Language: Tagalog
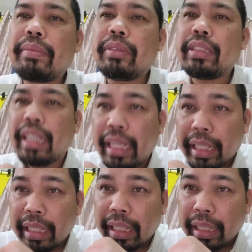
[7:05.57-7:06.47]
tapos sa
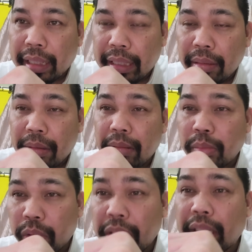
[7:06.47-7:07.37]
karne kasi
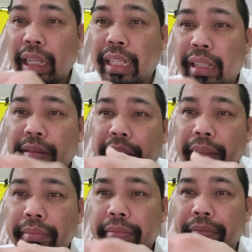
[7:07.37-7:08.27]
butsa talaga ako eh